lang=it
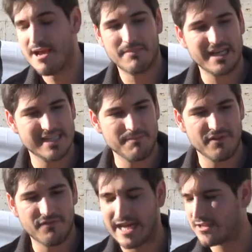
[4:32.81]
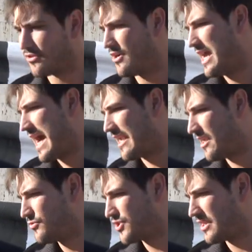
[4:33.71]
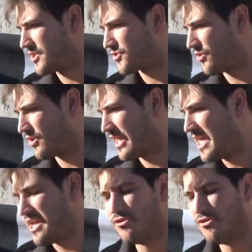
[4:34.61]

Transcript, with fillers: ma l'ha sempre fatto alla luce del sole,